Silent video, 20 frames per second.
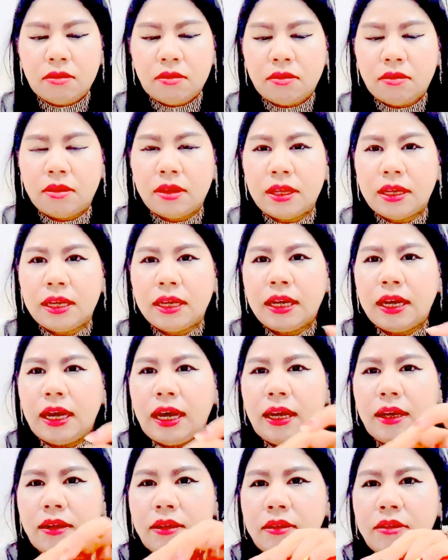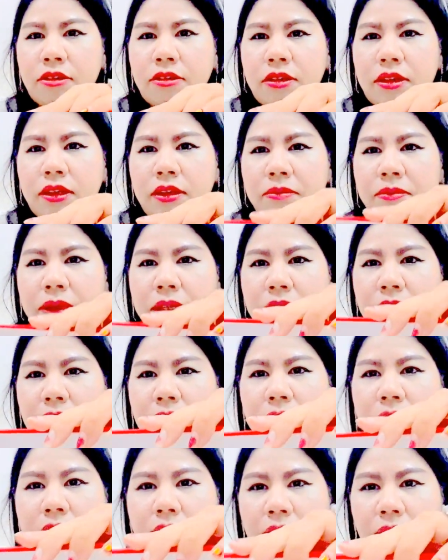ตัวนี้ค่ะตัวนี้เป็นนา
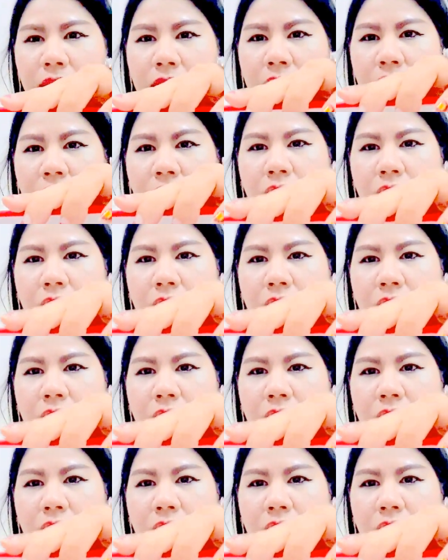ฬิกา